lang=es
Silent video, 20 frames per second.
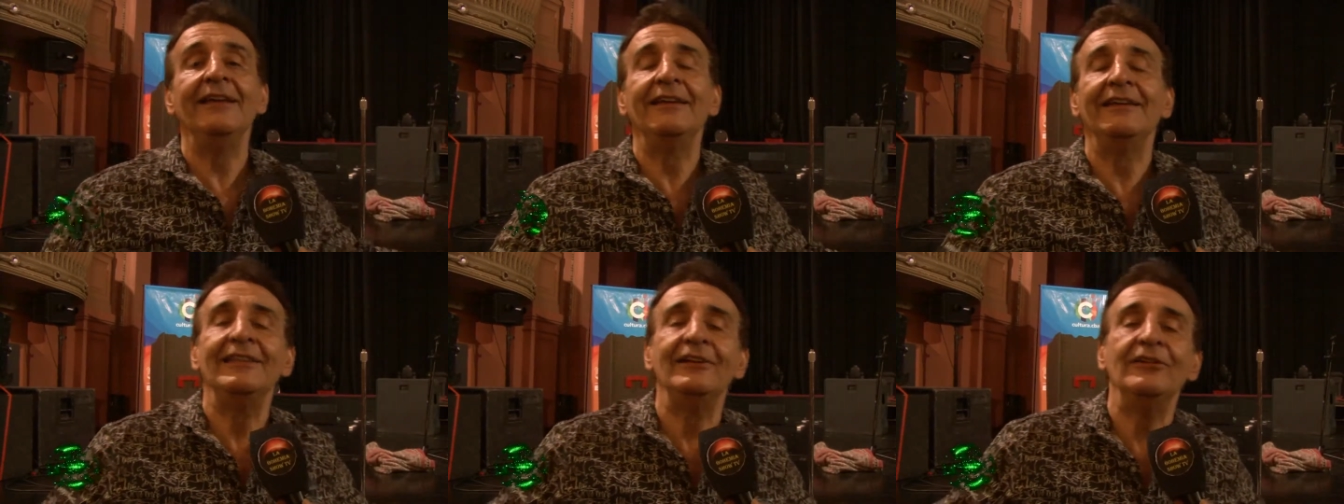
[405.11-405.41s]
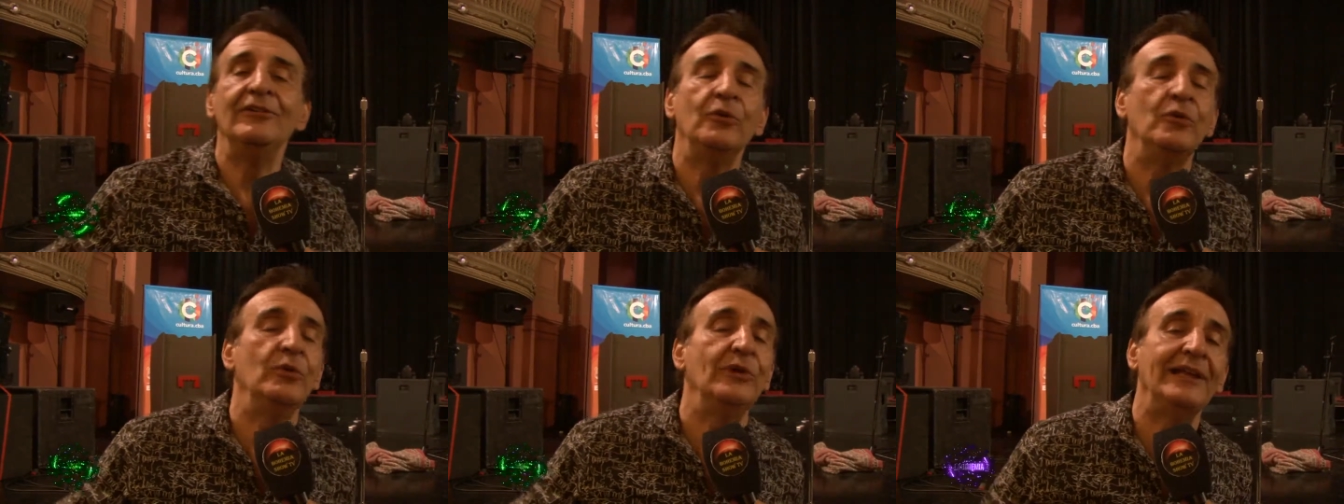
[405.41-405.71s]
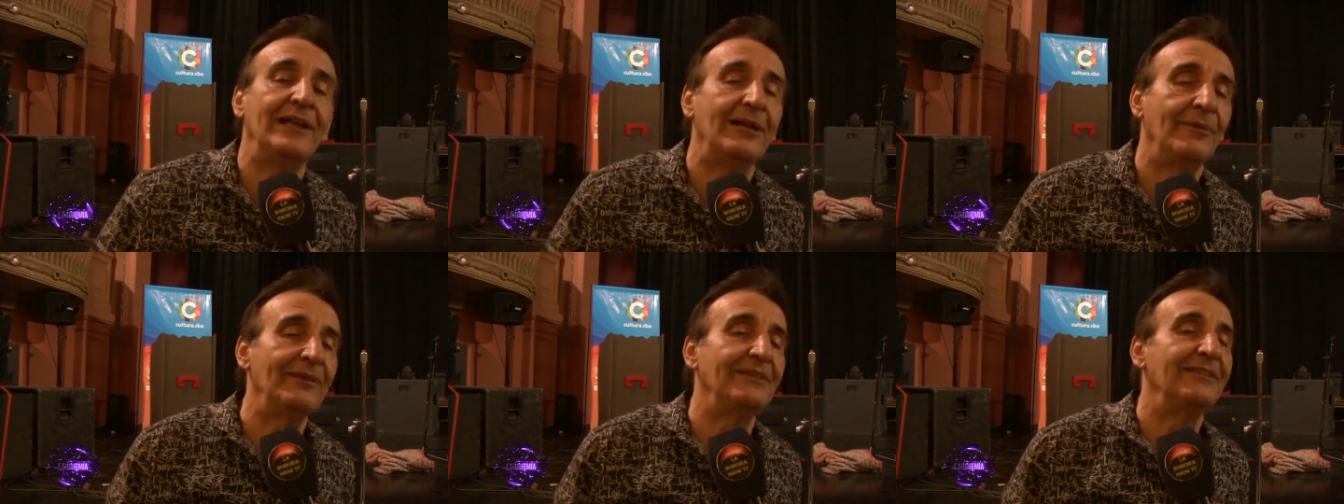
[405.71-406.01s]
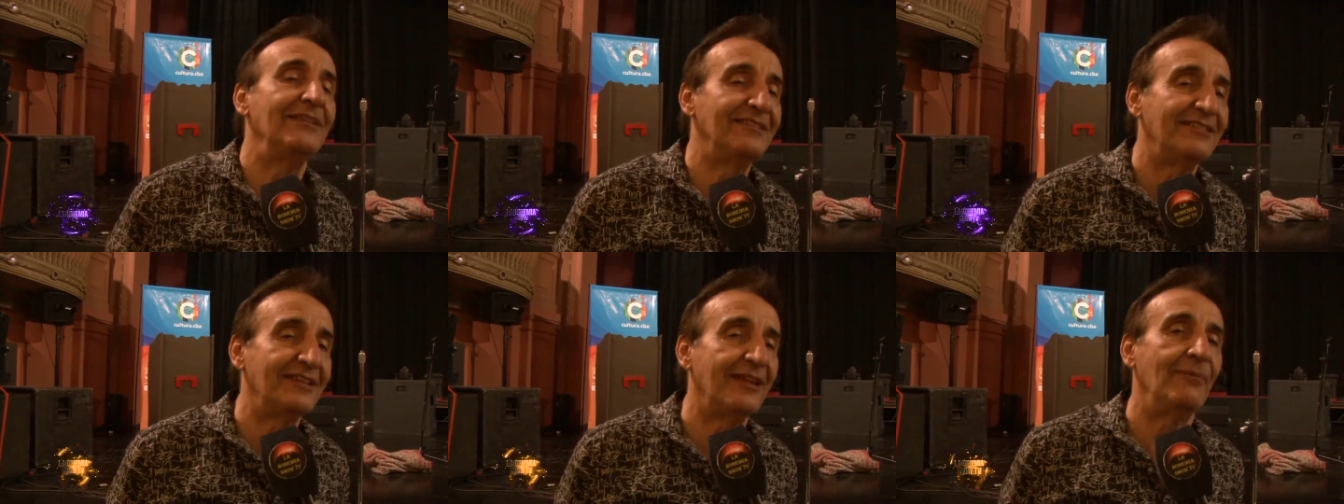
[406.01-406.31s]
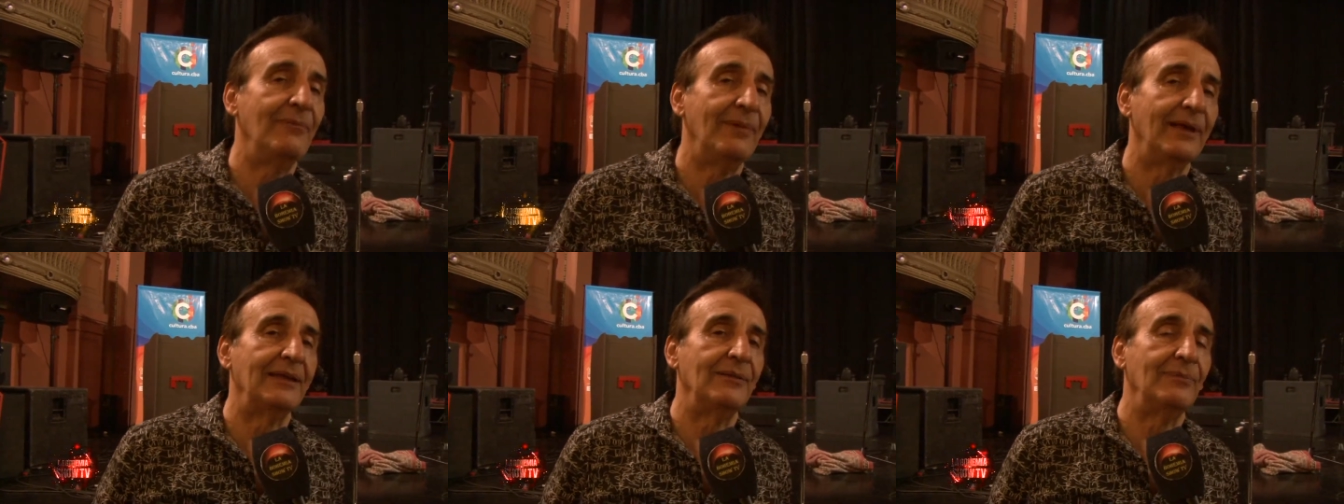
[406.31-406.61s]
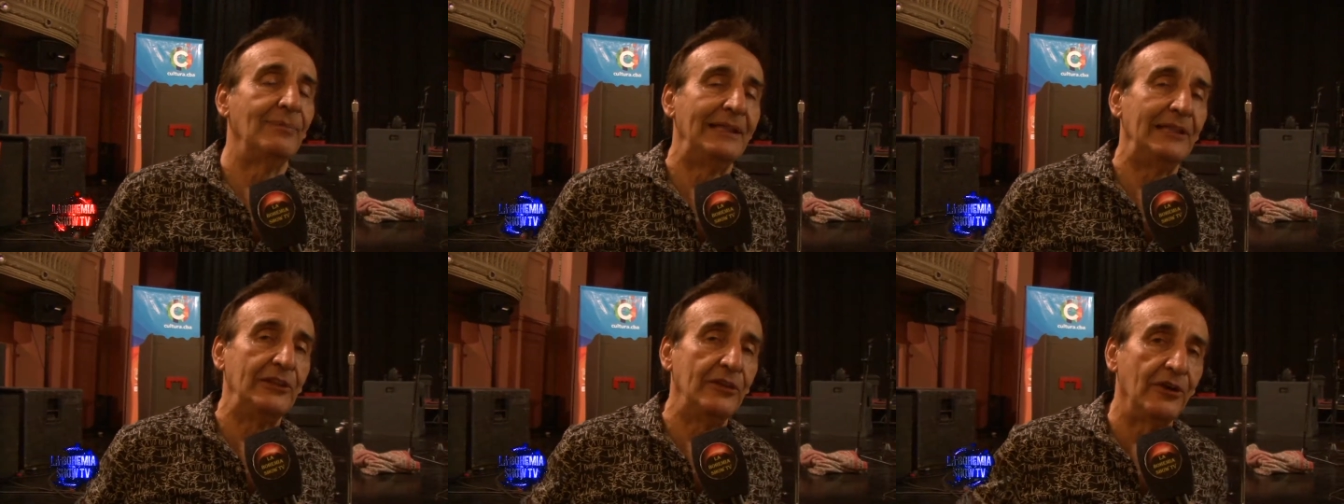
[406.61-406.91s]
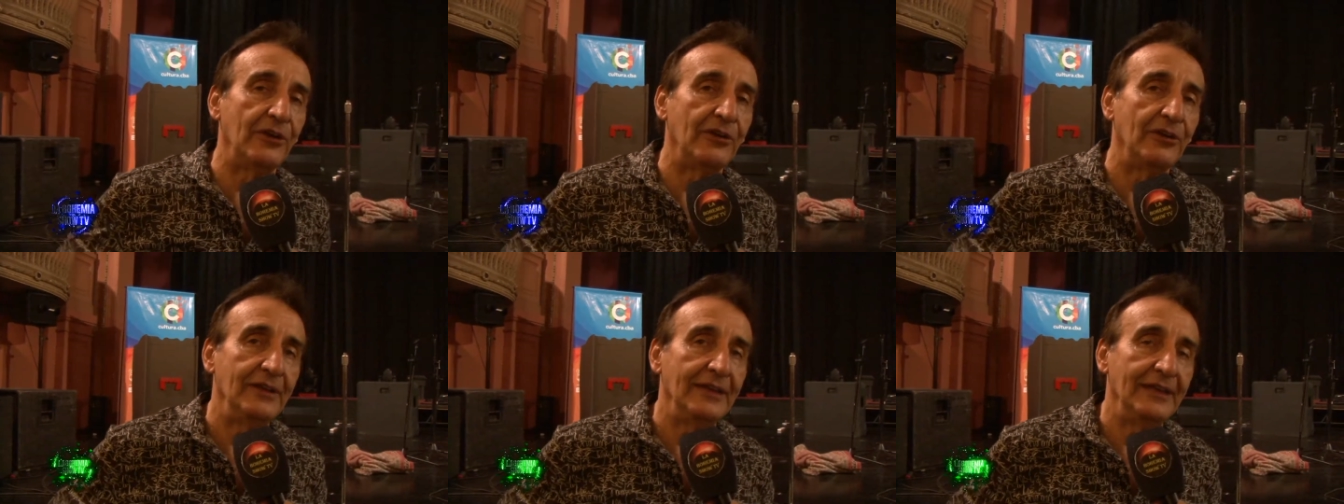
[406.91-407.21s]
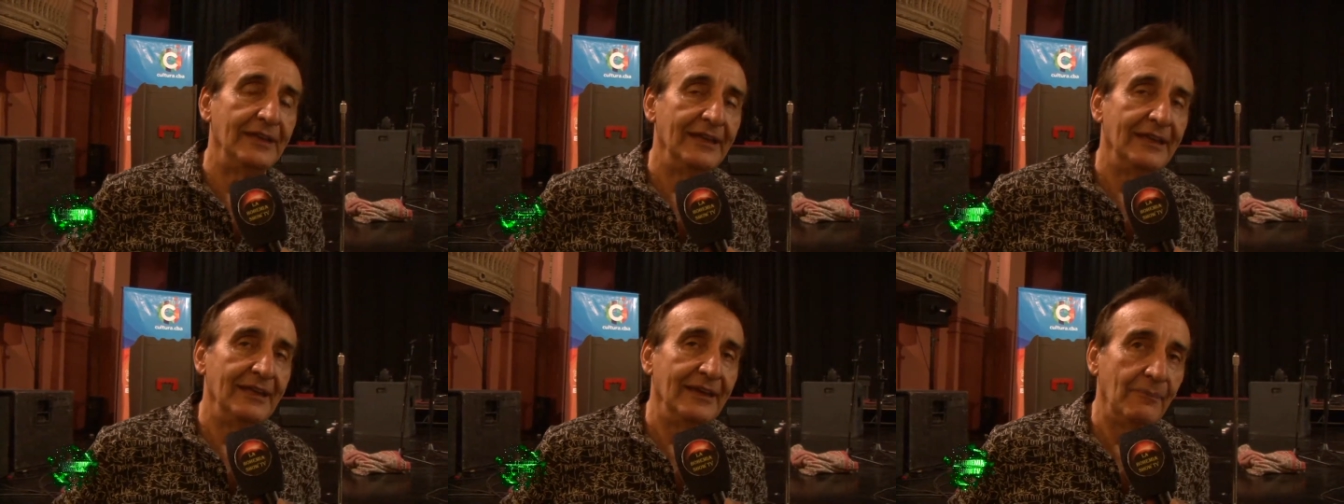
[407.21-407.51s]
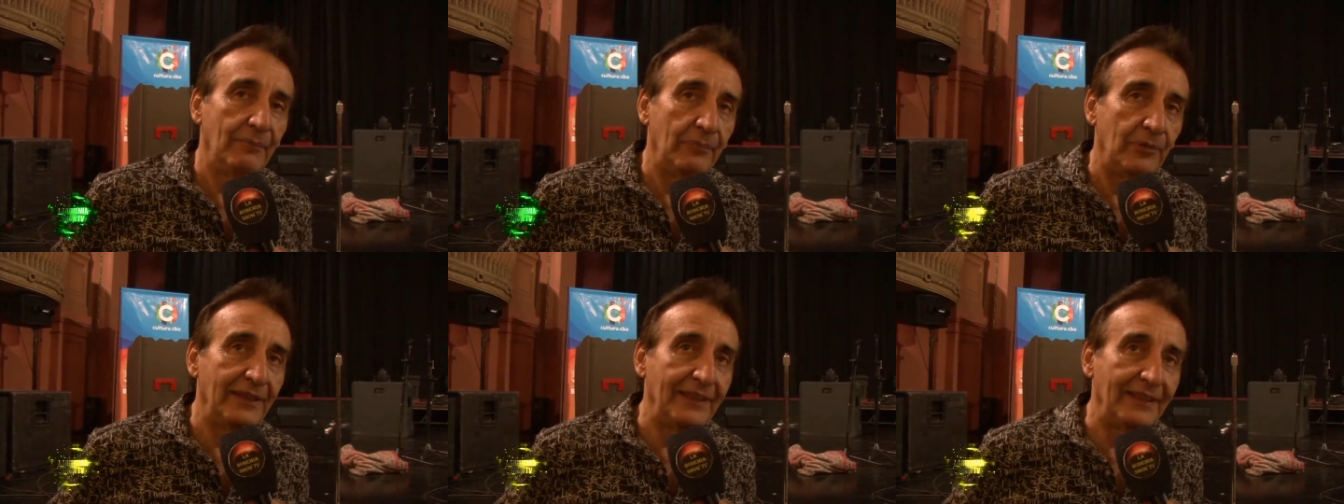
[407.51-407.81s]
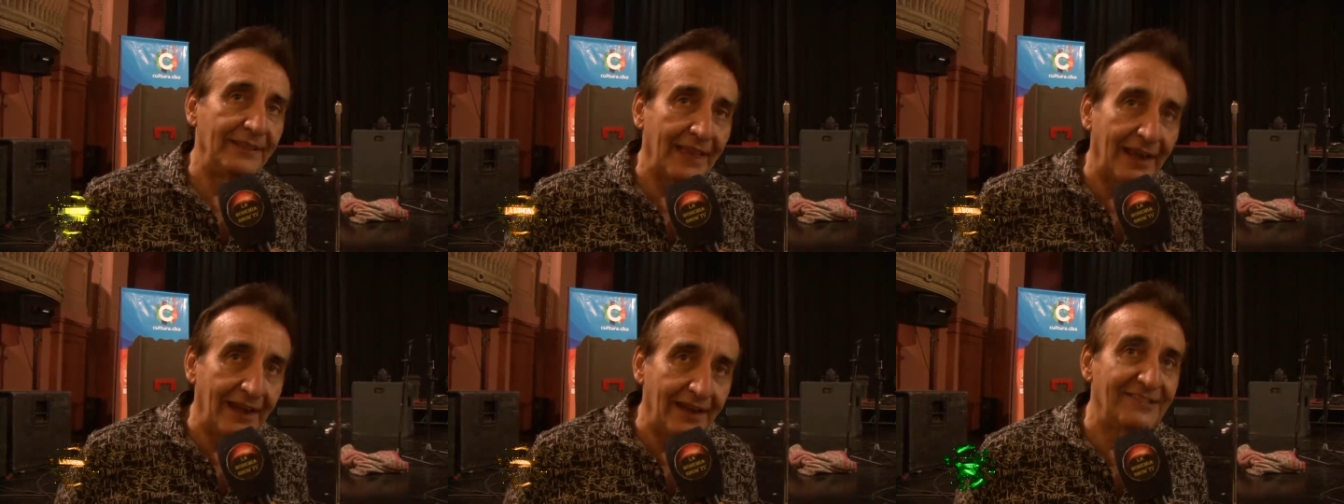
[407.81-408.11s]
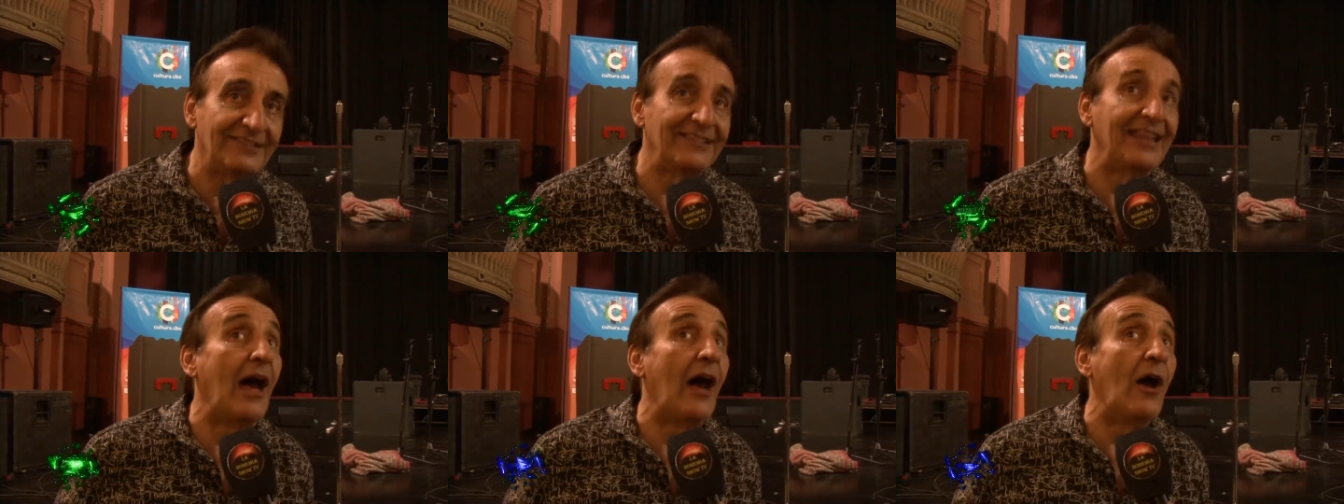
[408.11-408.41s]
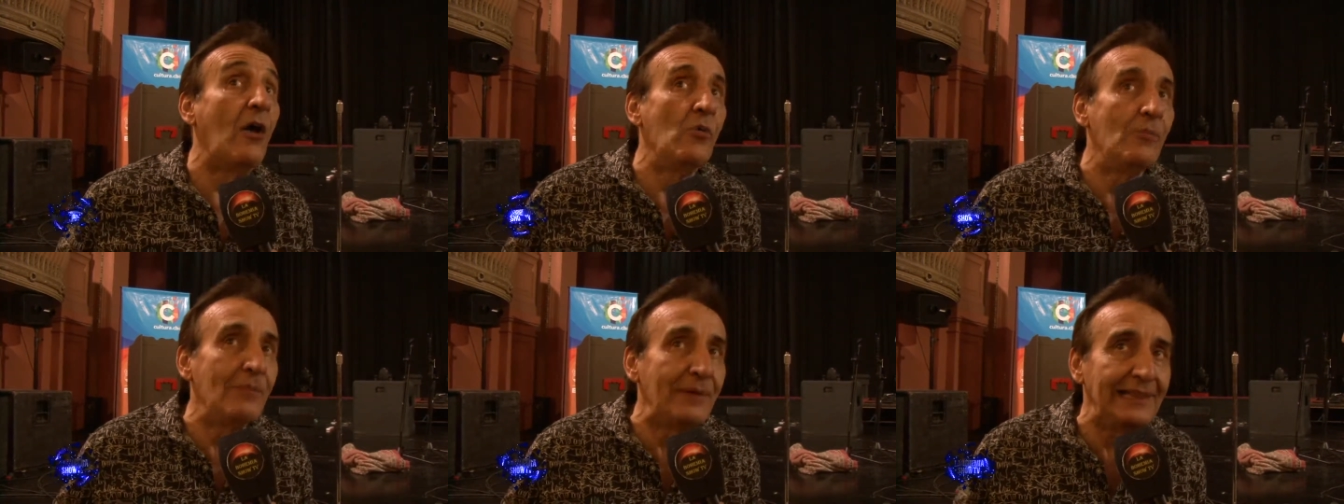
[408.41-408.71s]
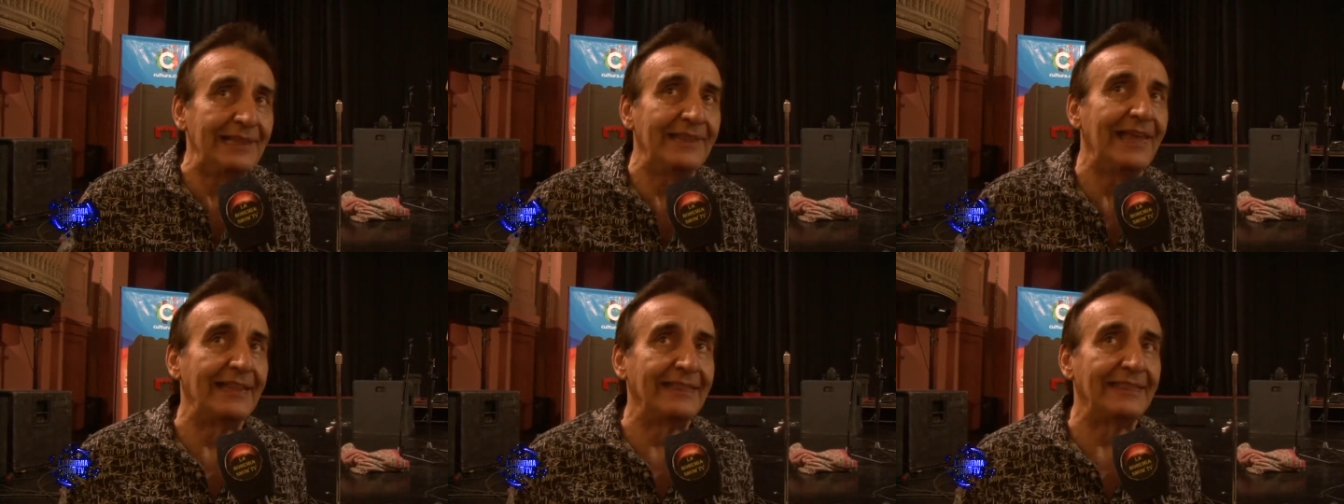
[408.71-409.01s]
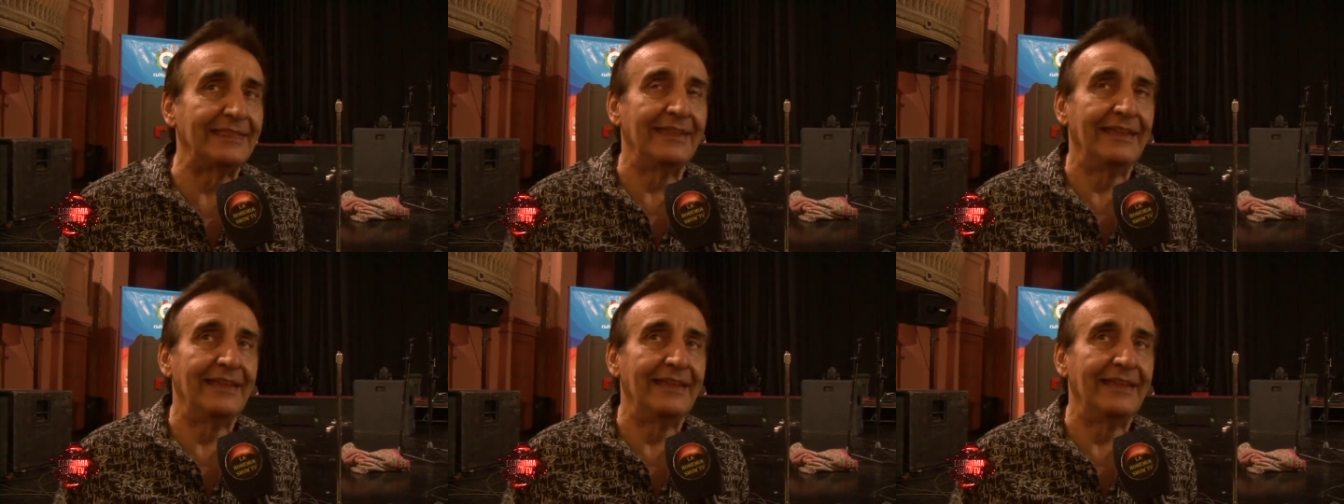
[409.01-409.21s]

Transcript: digo, únicamente Samba Kipildor puede tener esa humildad